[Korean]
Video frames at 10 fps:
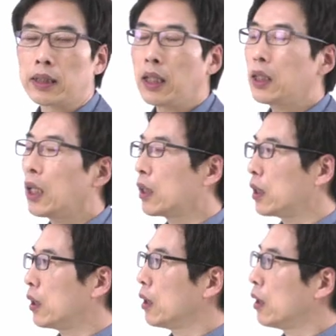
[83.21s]

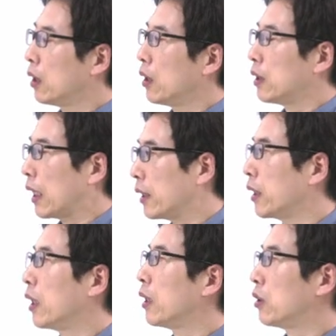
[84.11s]
상당히
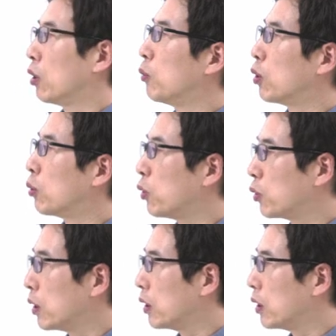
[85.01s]
자세한 정보를 볼 수